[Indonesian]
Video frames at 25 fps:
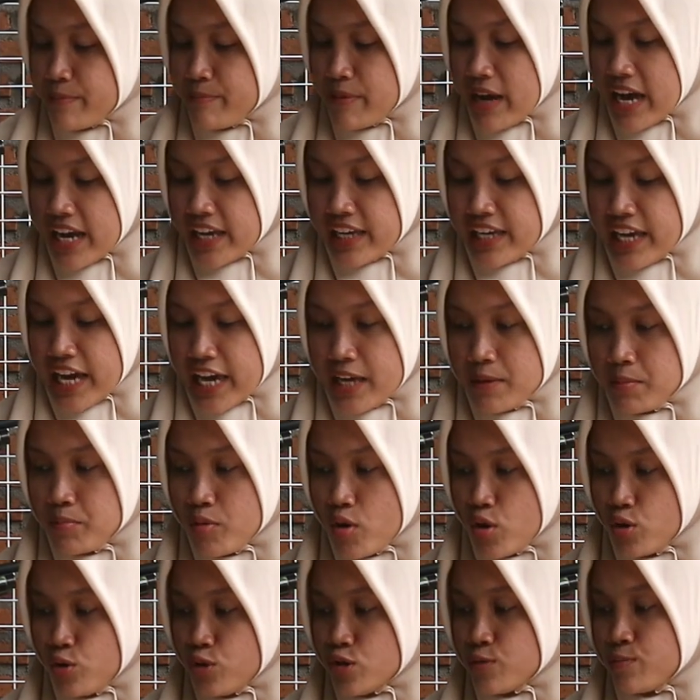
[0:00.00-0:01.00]
berbagai
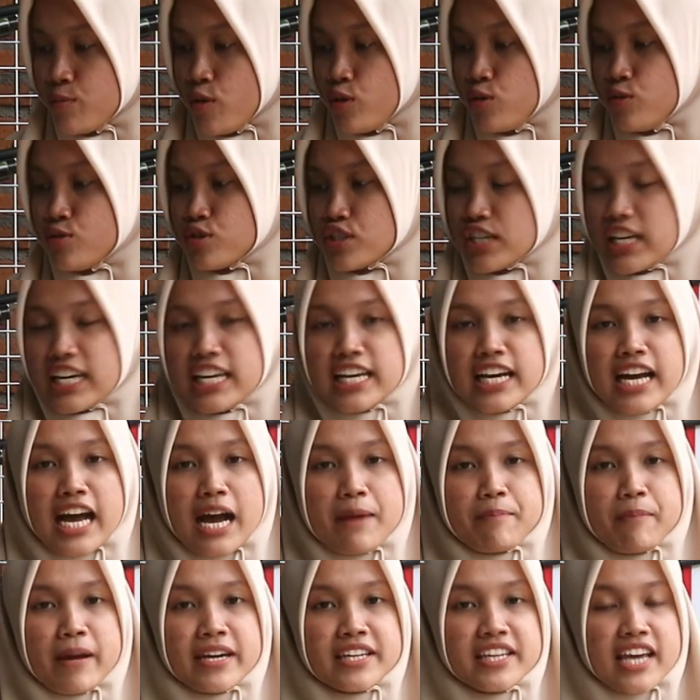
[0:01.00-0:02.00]
bonus-bonus
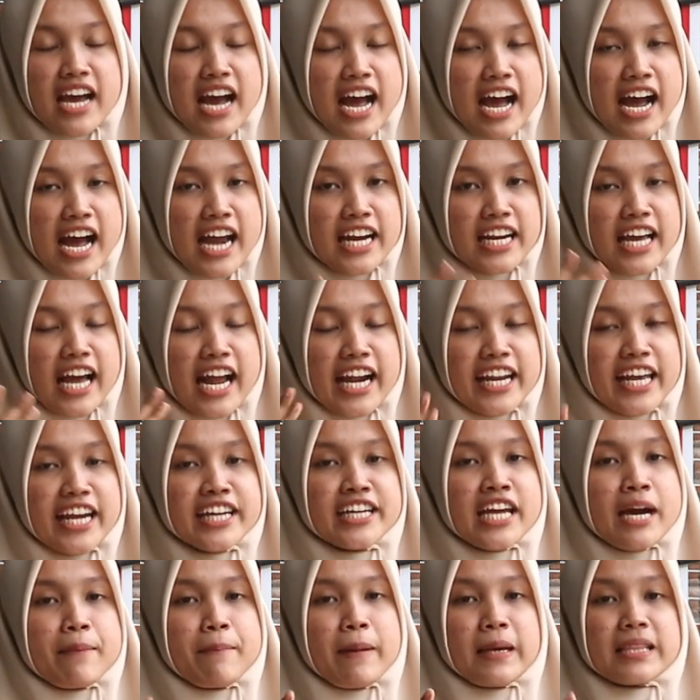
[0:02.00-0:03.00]
kelengkapan yang akan
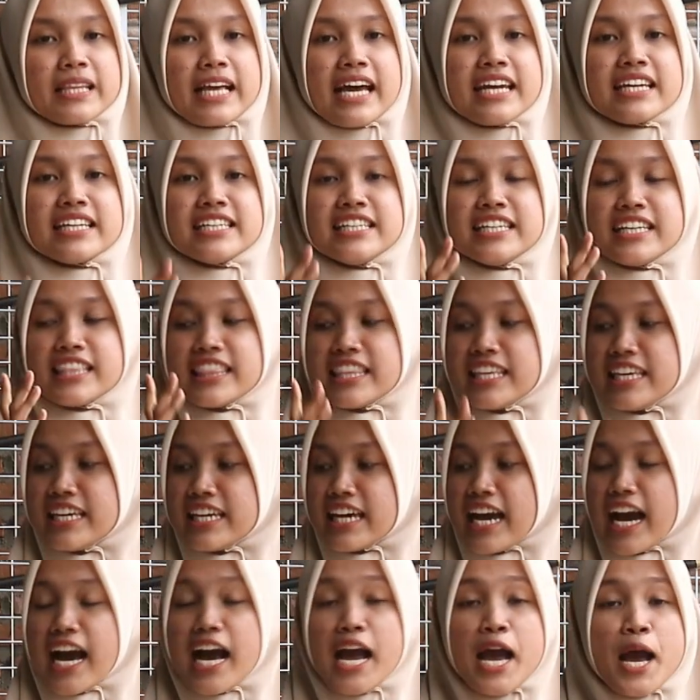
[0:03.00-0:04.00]
kalian dapatkan
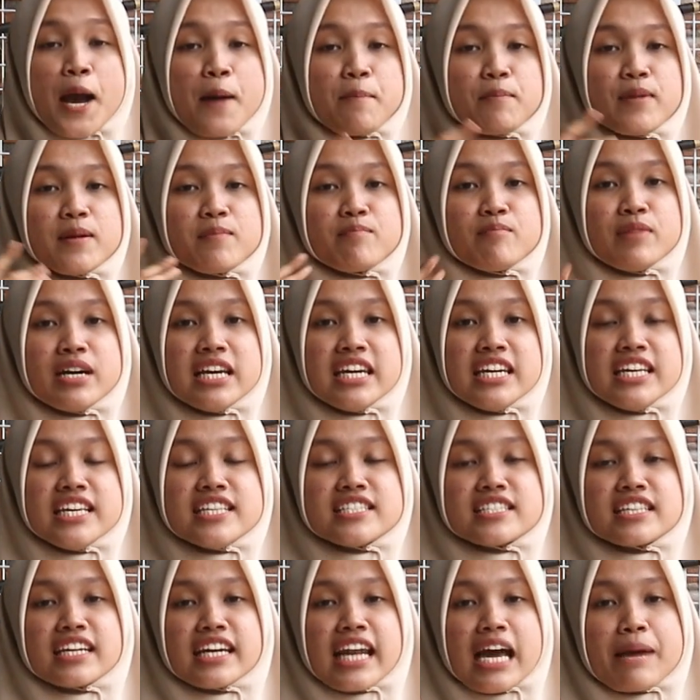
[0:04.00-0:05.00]
ketika
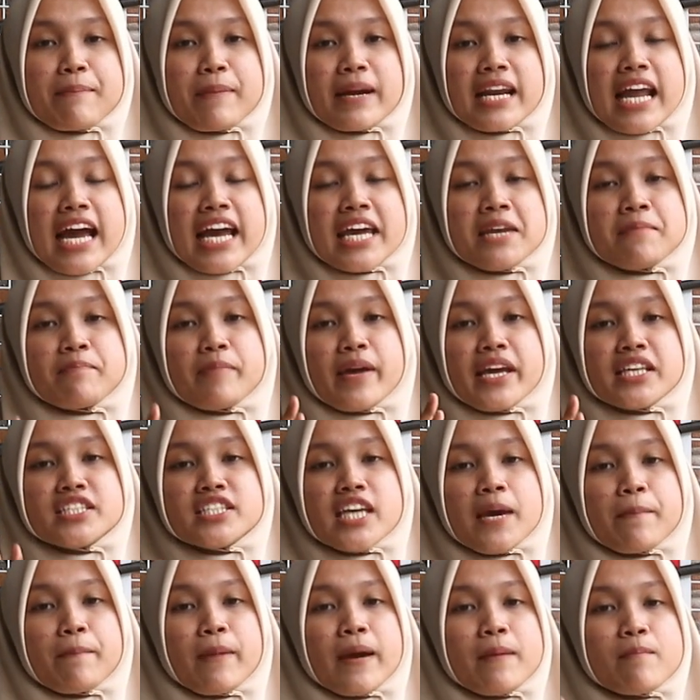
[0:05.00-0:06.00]
membeli senapan angin
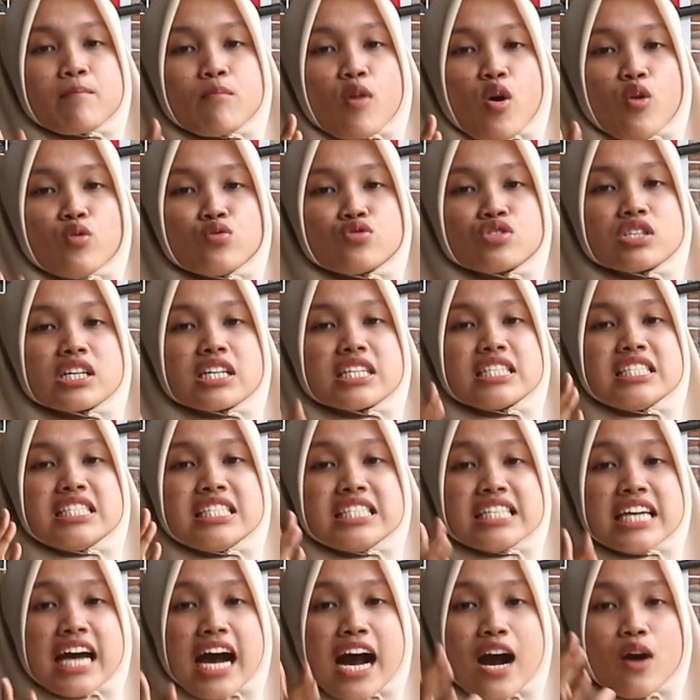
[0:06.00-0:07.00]
PCP Mauser
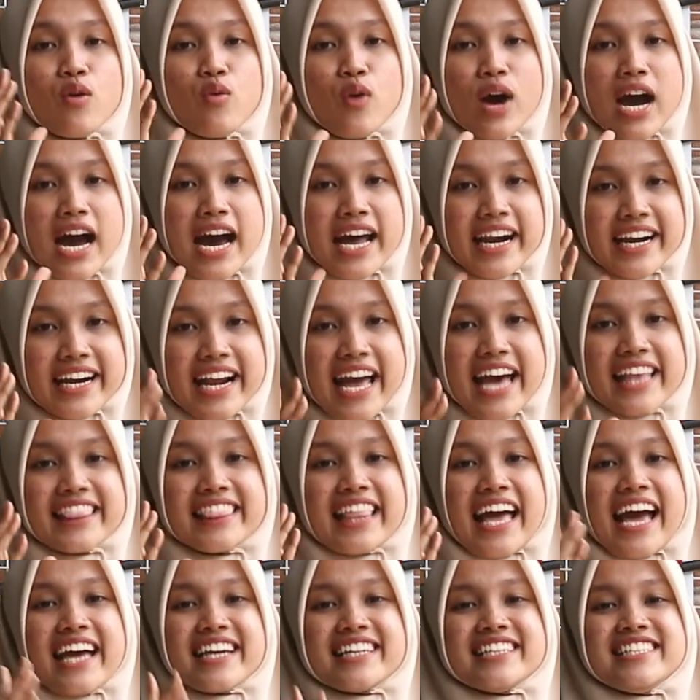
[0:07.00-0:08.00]
Jawara
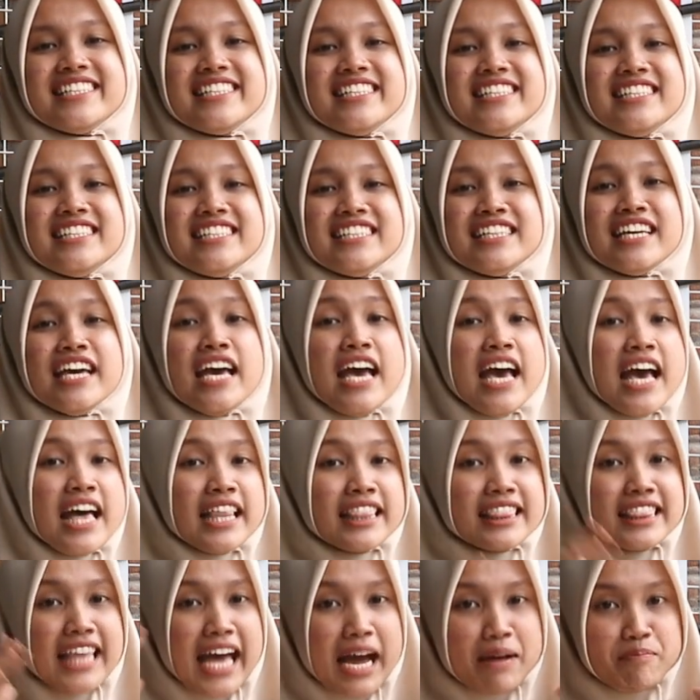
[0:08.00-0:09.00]
tadi nih
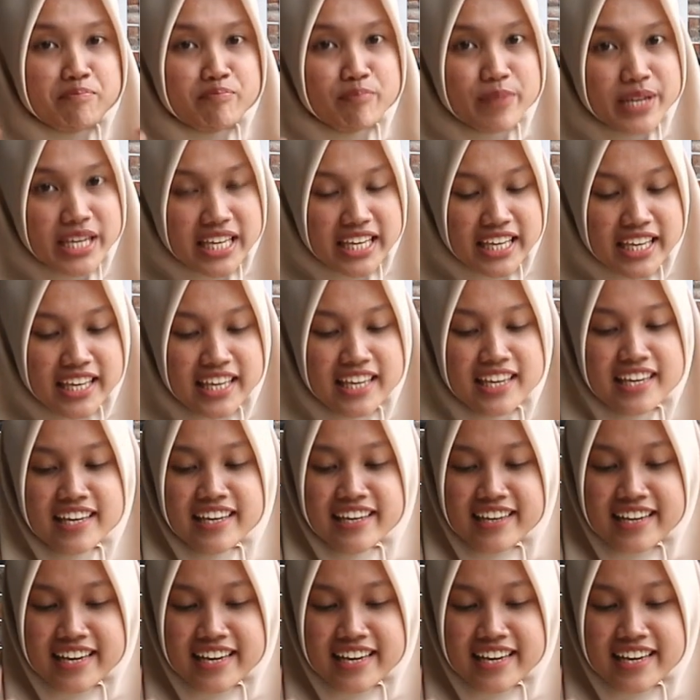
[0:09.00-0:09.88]
tapi